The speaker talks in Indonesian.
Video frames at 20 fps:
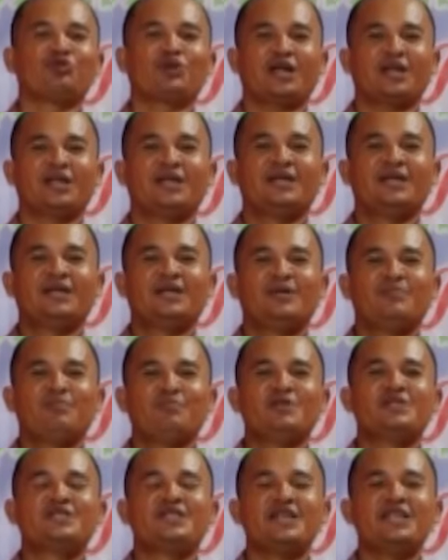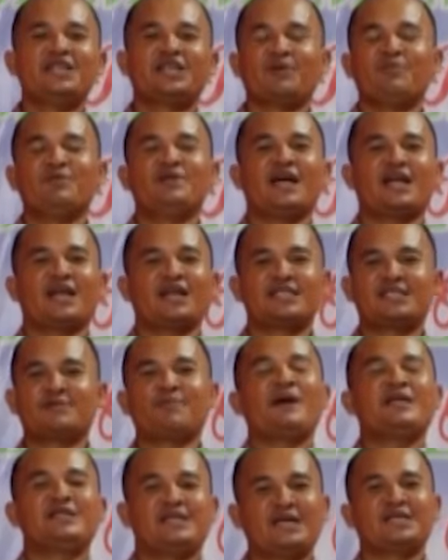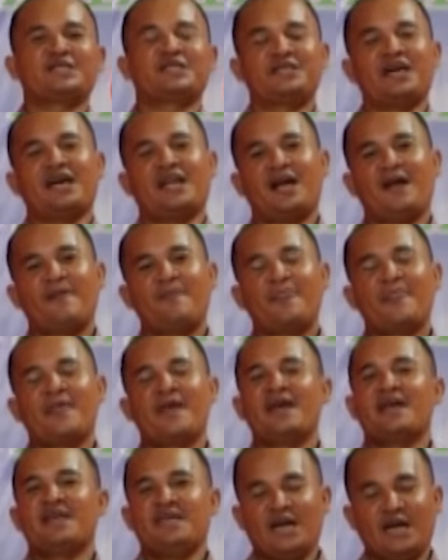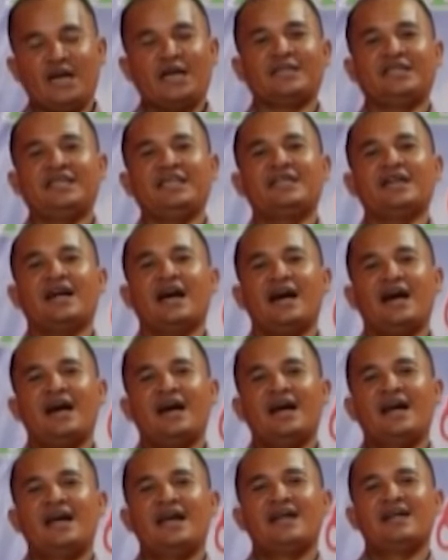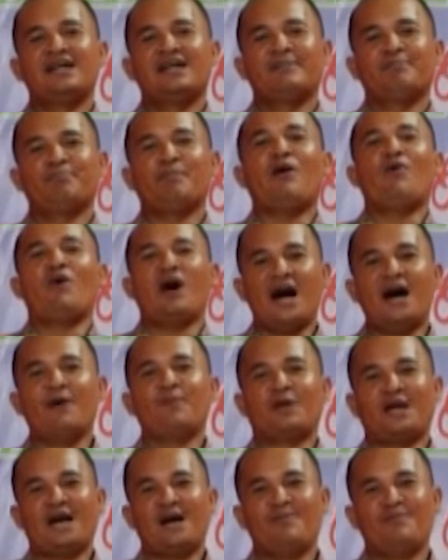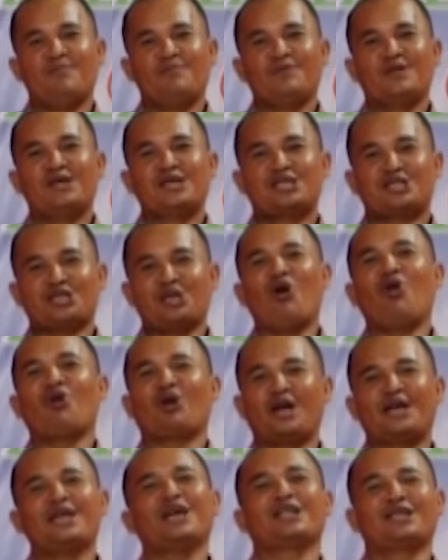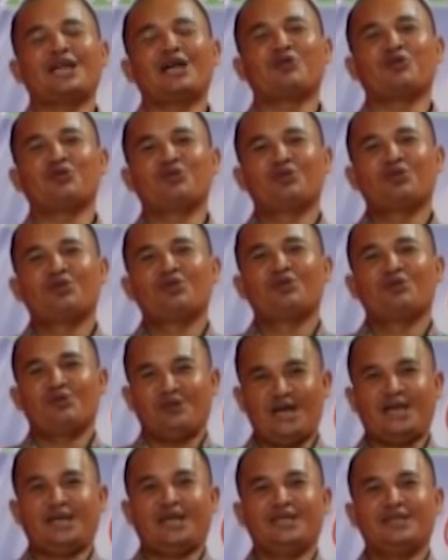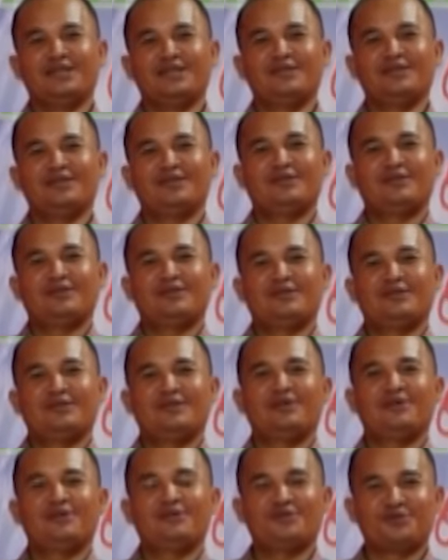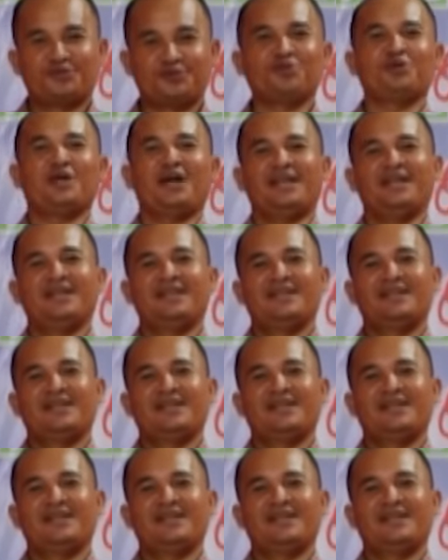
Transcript: Tuhan menjadi kebenaran sepanjang sejarah. Yang ketiga, Abraham seorang yang takut akan Tuhan.